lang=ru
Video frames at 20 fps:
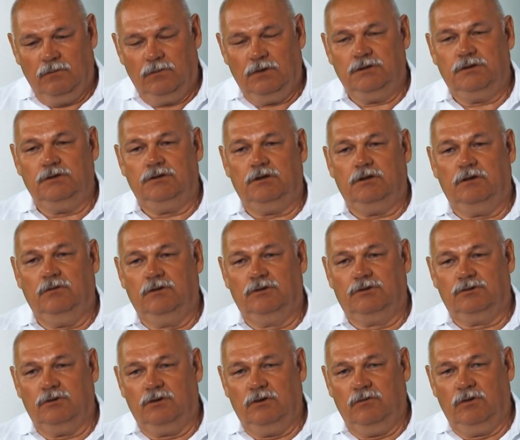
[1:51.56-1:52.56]

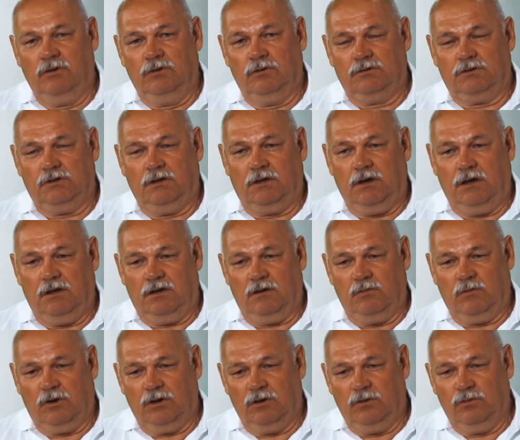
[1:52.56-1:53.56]
1993
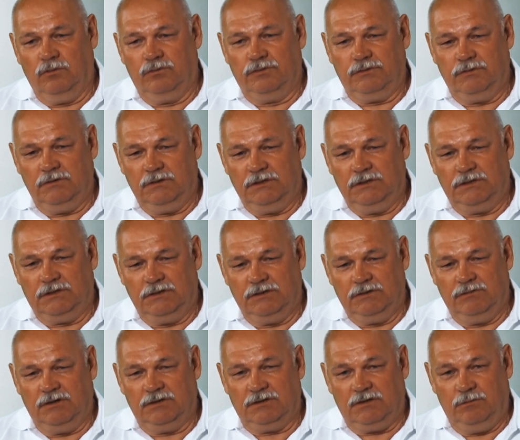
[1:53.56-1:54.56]
году в связи с
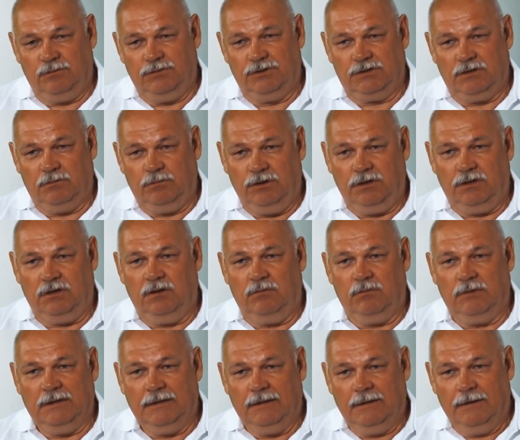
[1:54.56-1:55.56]
известными
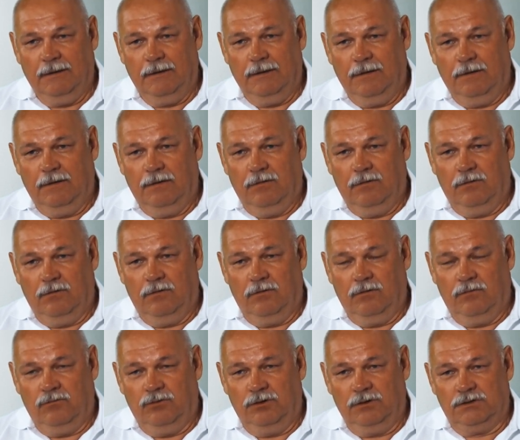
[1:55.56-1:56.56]
событиями э,
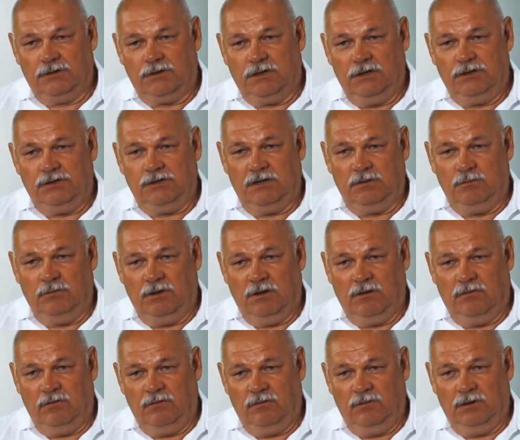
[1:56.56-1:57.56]
воинская часть была
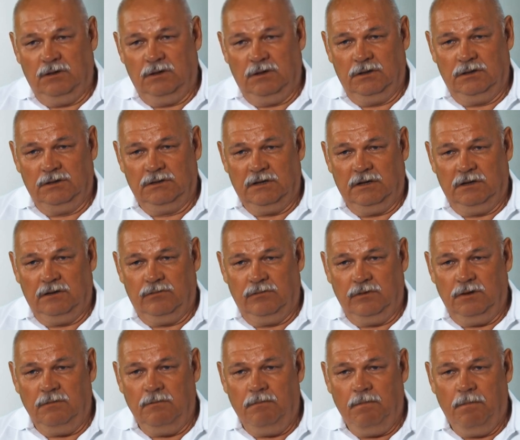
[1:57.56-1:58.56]
выведена из
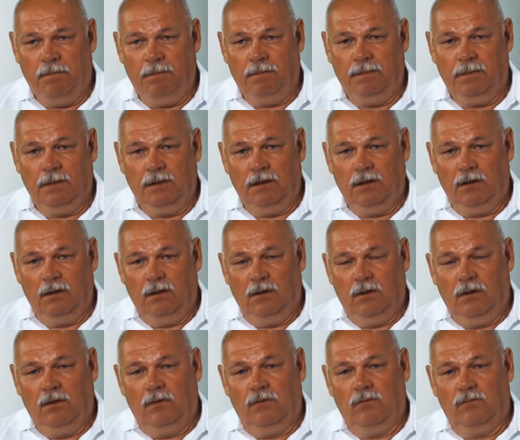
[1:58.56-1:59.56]
Литвы
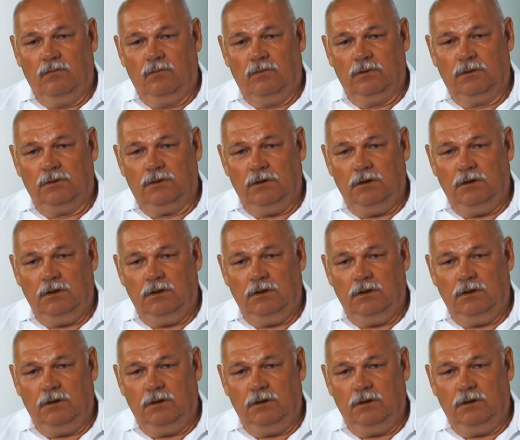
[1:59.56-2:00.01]
вот,